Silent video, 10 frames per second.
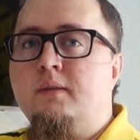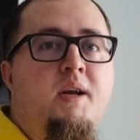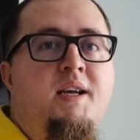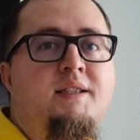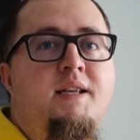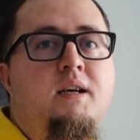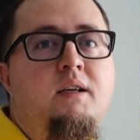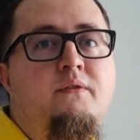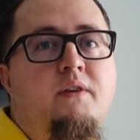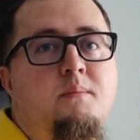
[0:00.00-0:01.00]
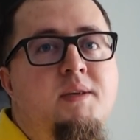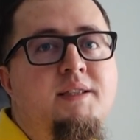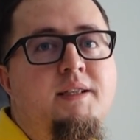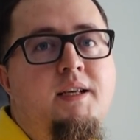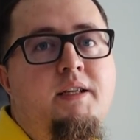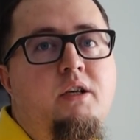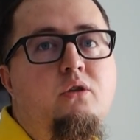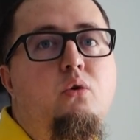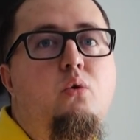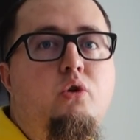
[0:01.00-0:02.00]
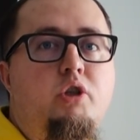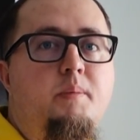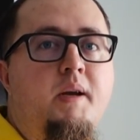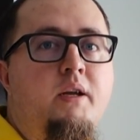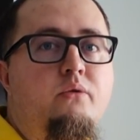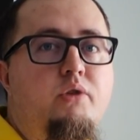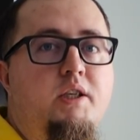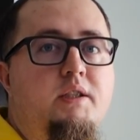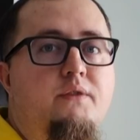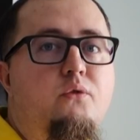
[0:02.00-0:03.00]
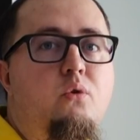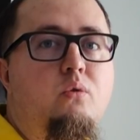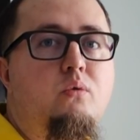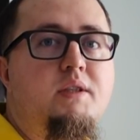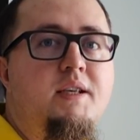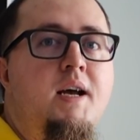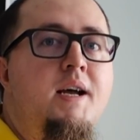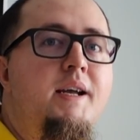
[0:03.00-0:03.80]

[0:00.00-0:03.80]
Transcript: У меня есть некая информация для тех, кто хочет принять участие в конкурсе,